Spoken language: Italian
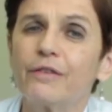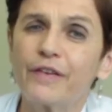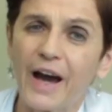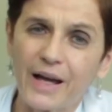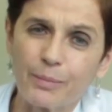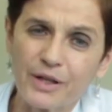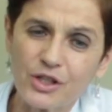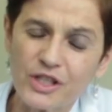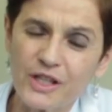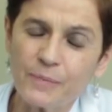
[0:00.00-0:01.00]

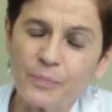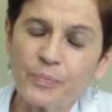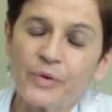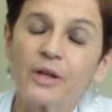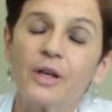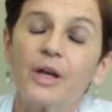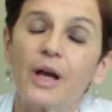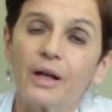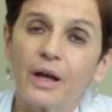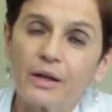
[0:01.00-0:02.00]
farmaci
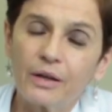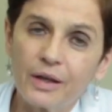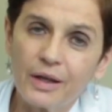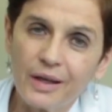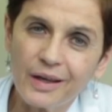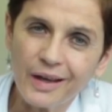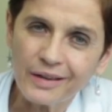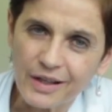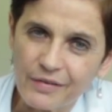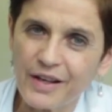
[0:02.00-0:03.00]
eh,
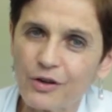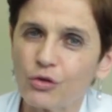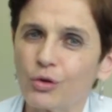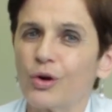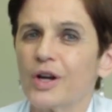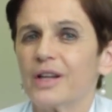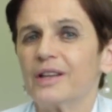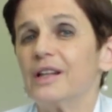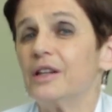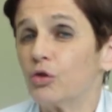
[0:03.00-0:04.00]
attraverso
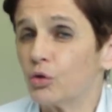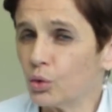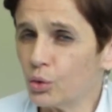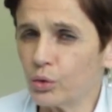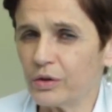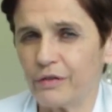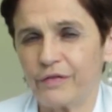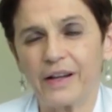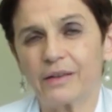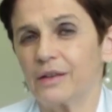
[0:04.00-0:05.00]
degli studi
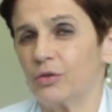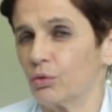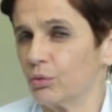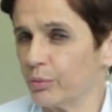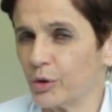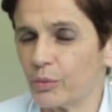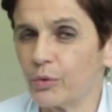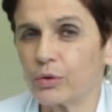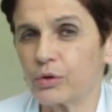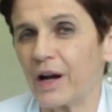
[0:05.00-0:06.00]
fatti su un numero
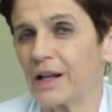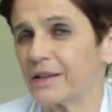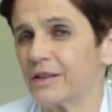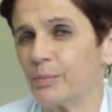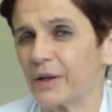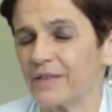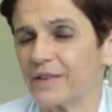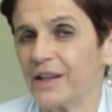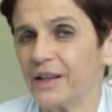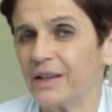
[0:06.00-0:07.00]
molto alto di
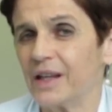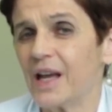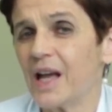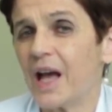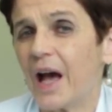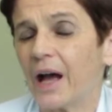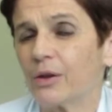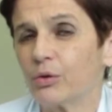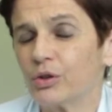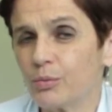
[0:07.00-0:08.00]
pazienti,
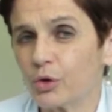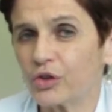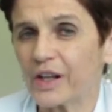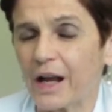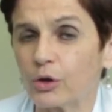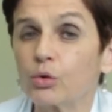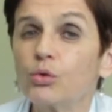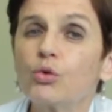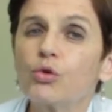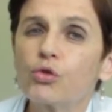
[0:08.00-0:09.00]
hanno dimostrato
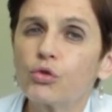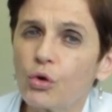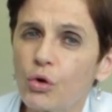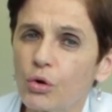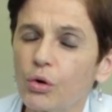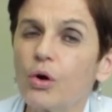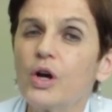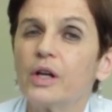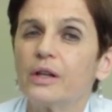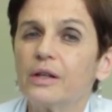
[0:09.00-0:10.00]
non solo
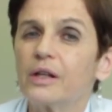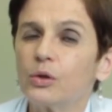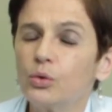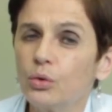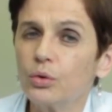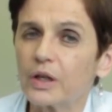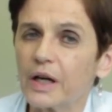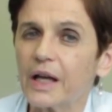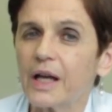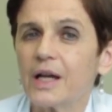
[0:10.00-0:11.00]
di
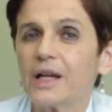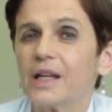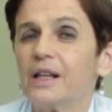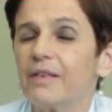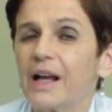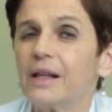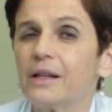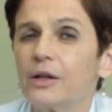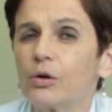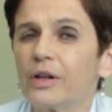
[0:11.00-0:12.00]
ridurre i livelli
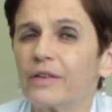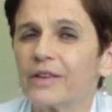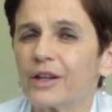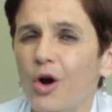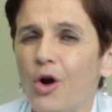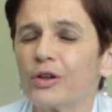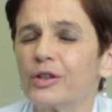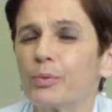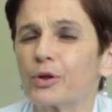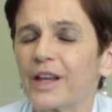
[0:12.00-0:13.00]
di colesterolo,
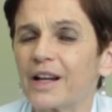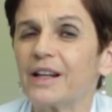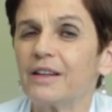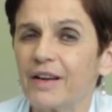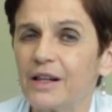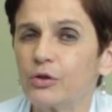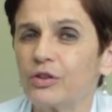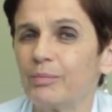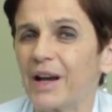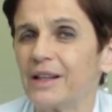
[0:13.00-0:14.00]
di portare a livelli
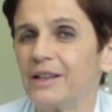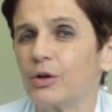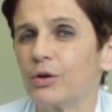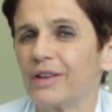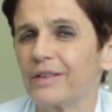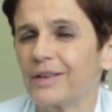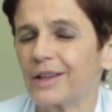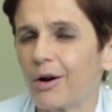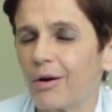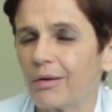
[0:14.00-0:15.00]
ottimali di
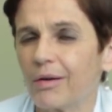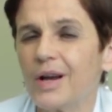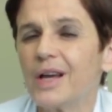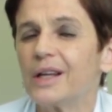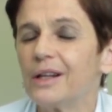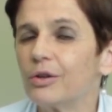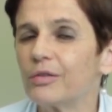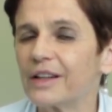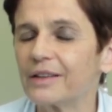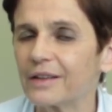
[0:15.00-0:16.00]
colesterolo il
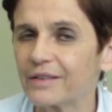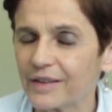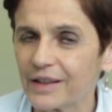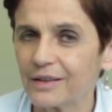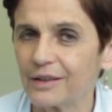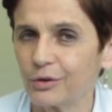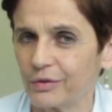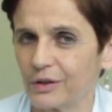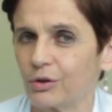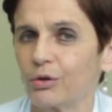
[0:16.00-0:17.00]

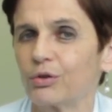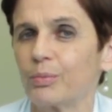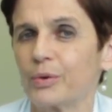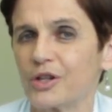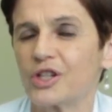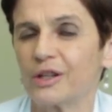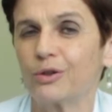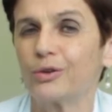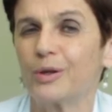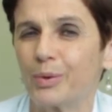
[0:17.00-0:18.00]

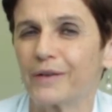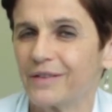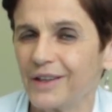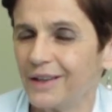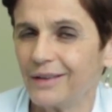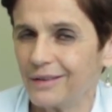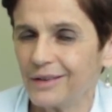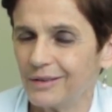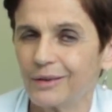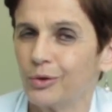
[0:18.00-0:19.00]
97-98% dei
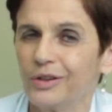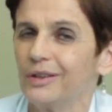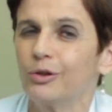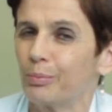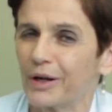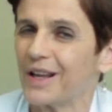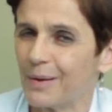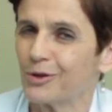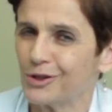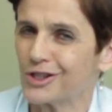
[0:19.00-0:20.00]
pazienti, quindi non
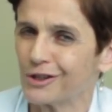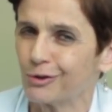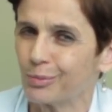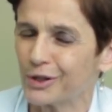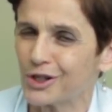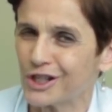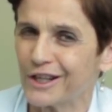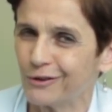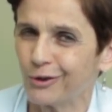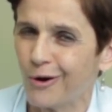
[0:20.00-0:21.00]
parliamo di
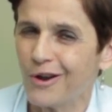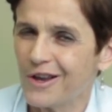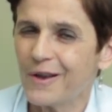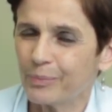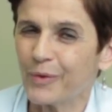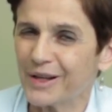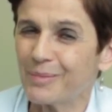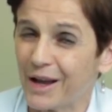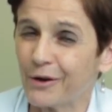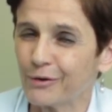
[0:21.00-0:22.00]
100%, ne
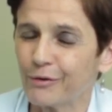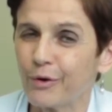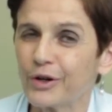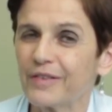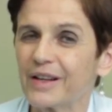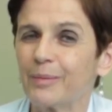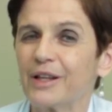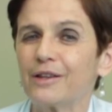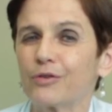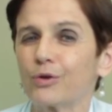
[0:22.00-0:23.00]
rimangono fuori
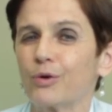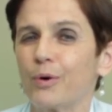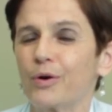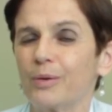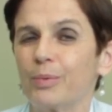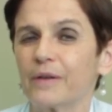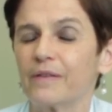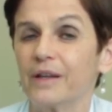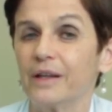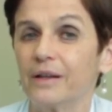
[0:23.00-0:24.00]
veramente solo pochi
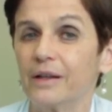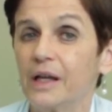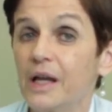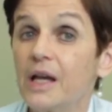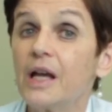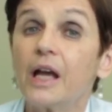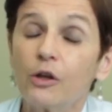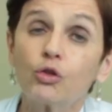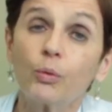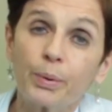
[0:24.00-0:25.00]
pazienti,
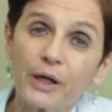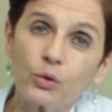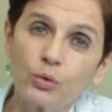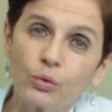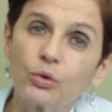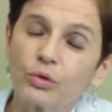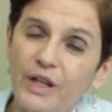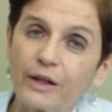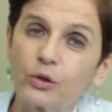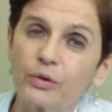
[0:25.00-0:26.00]
e soprattutto,
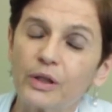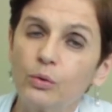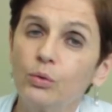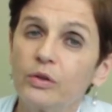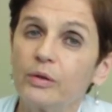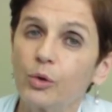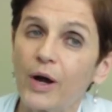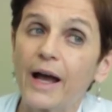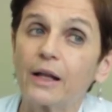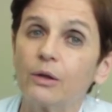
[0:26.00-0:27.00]
dato dell'ultimo
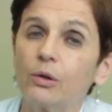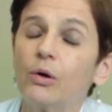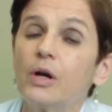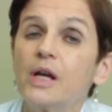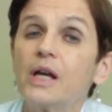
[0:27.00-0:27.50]
anno,